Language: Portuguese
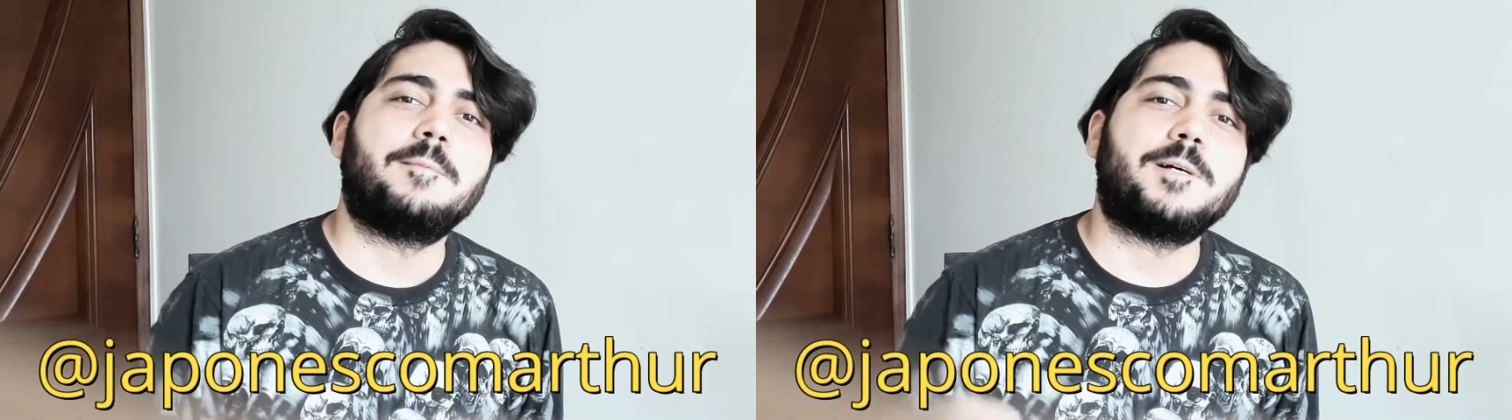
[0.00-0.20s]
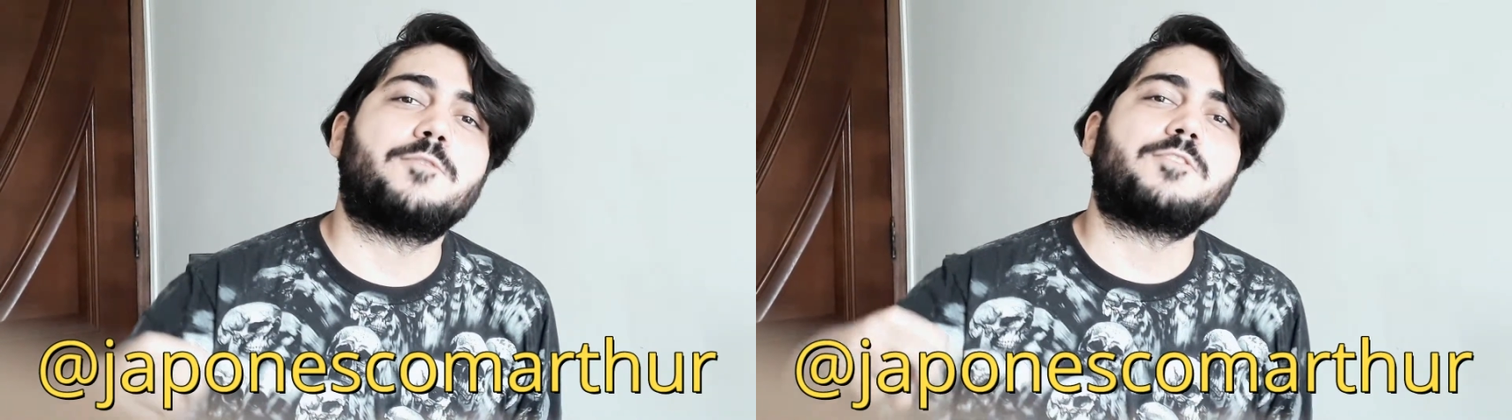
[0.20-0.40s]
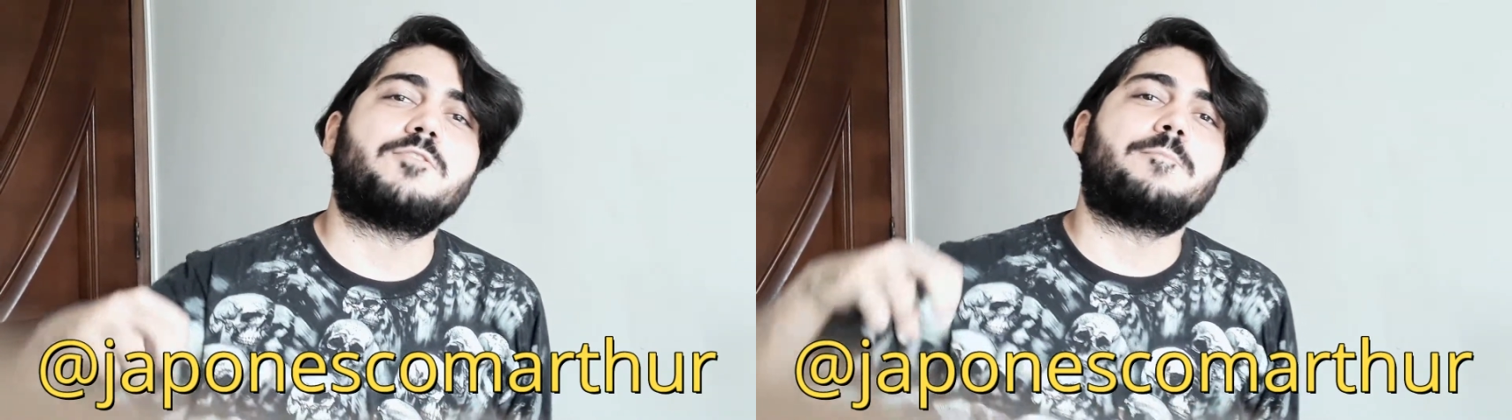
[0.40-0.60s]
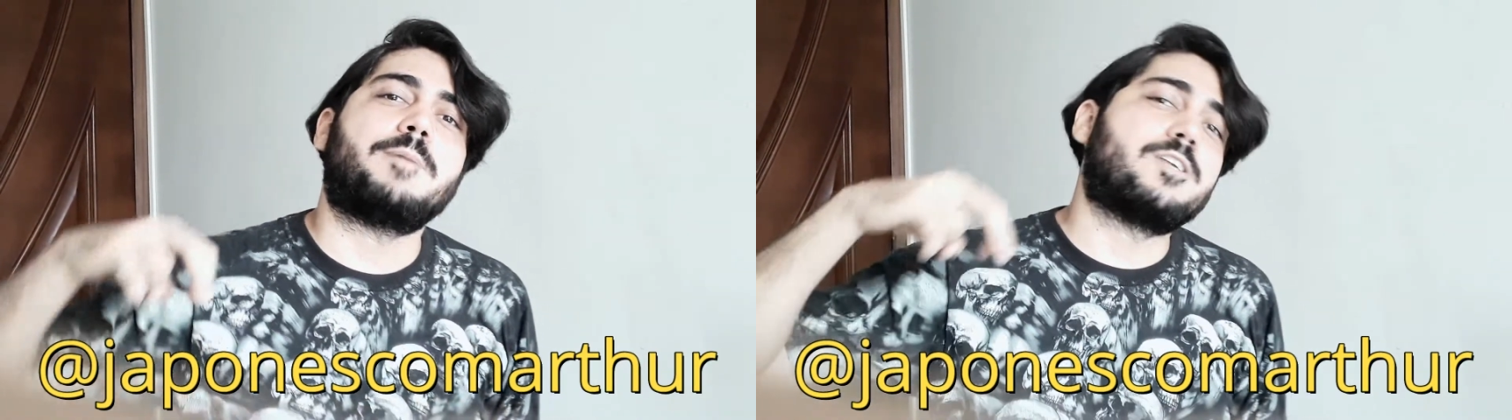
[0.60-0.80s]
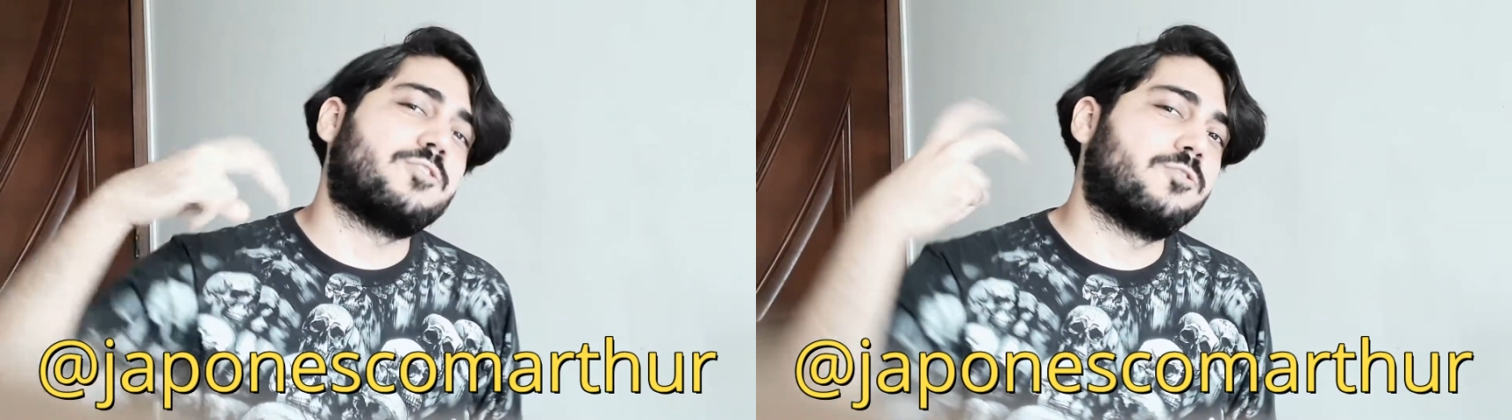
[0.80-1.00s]
Mas vamos fazer uma
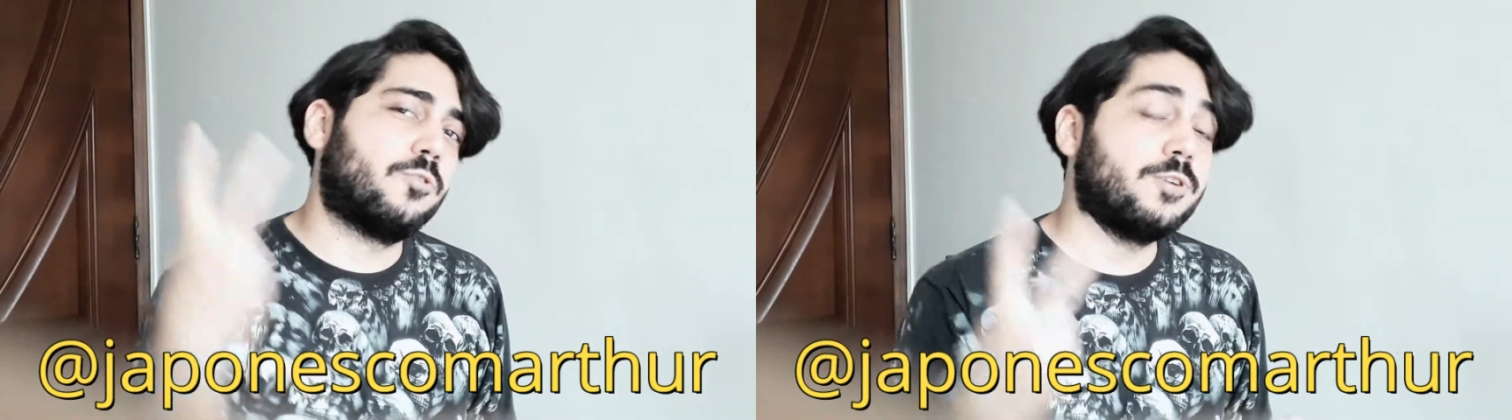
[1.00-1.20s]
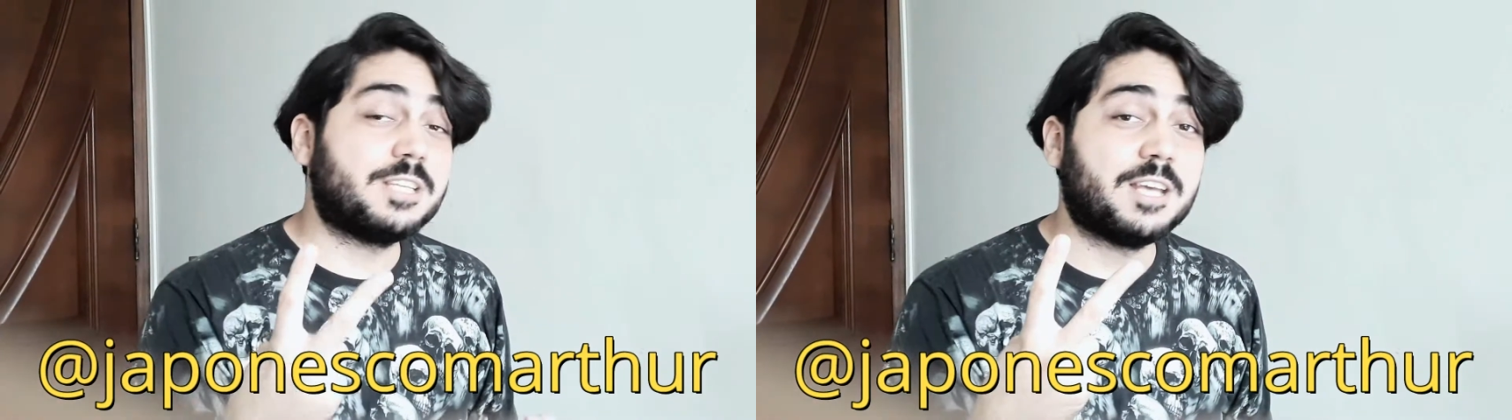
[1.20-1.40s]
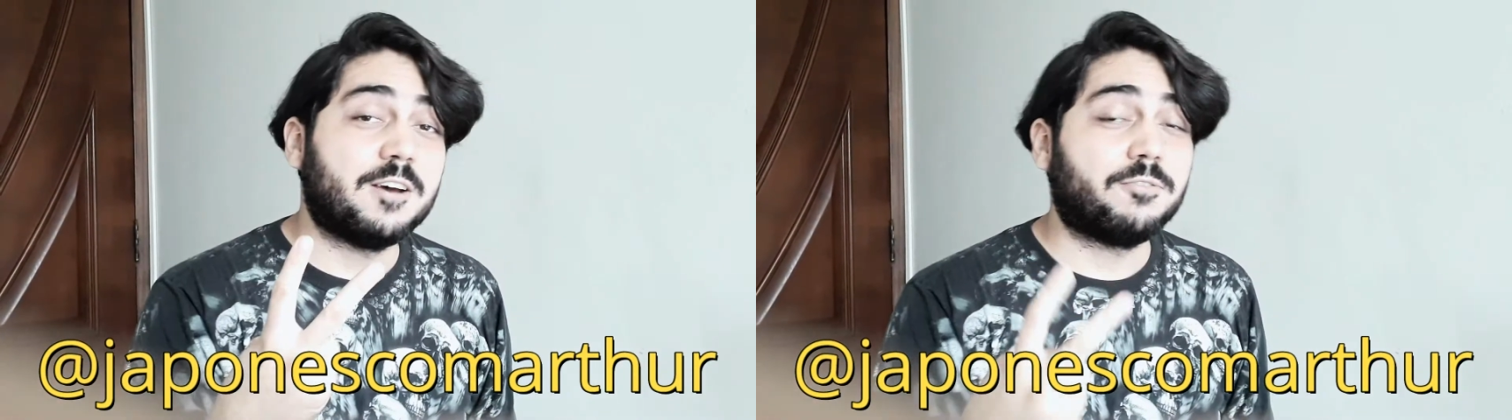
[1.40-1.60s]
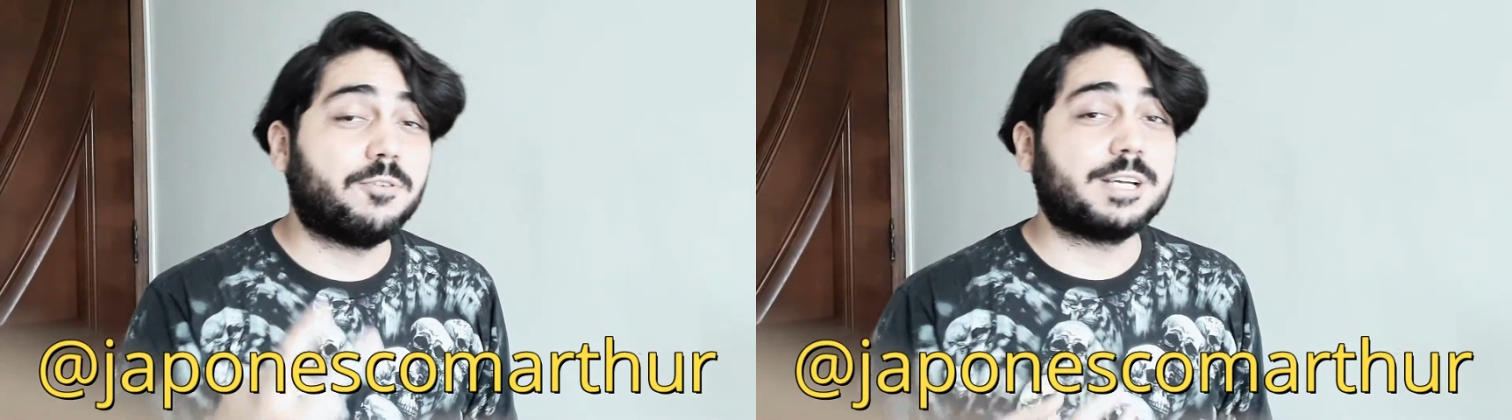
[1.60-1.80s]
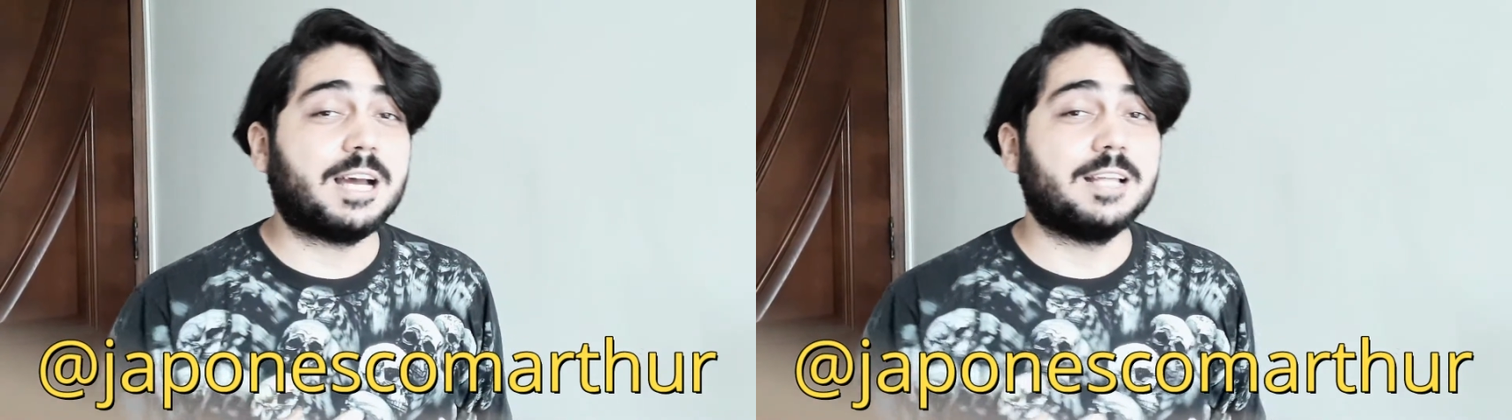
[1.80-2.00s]
parte 2
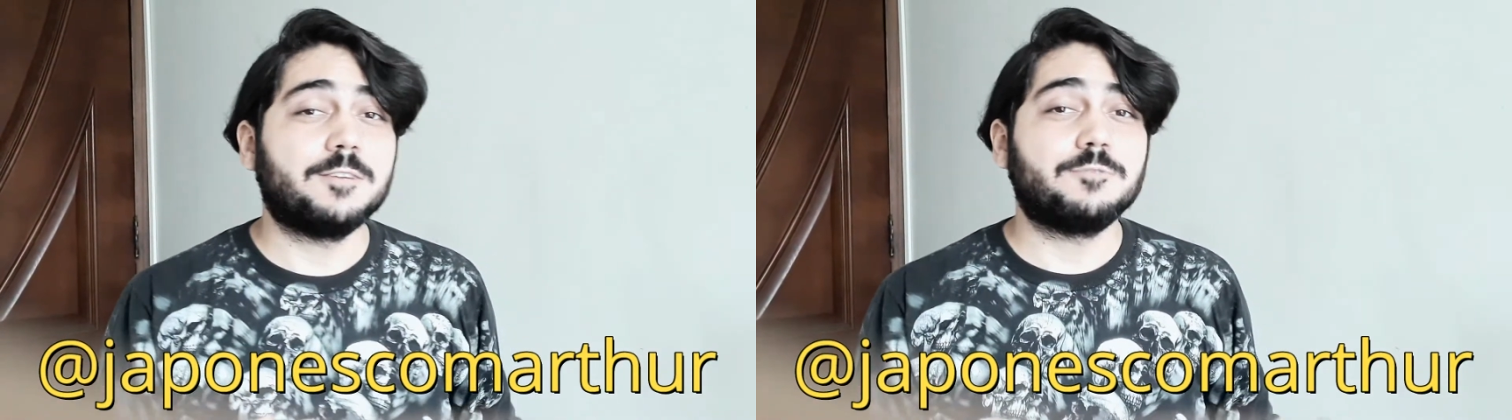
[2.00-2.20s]
focada